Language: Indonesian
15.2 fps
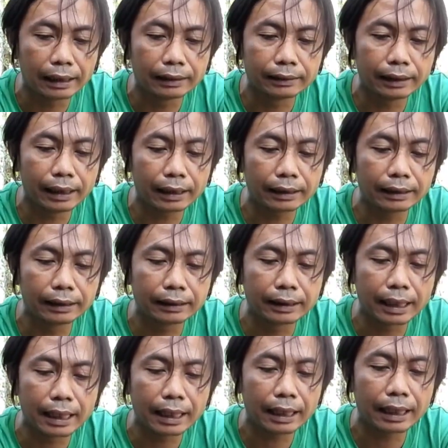hanya di
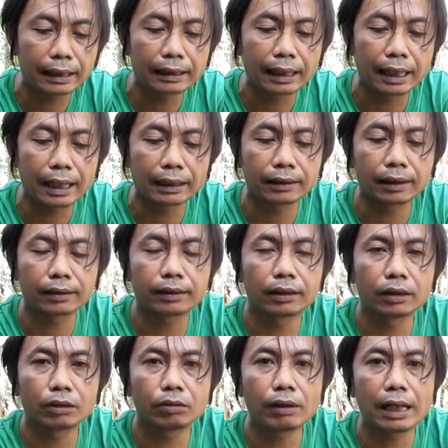daerah-daerah
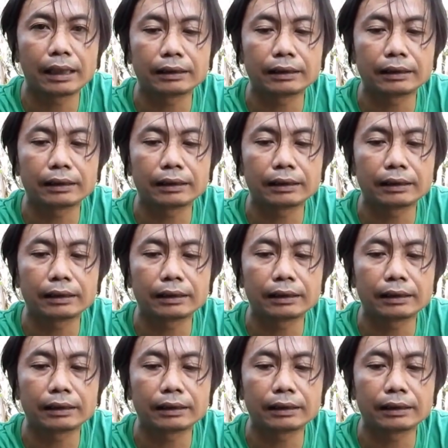tertentu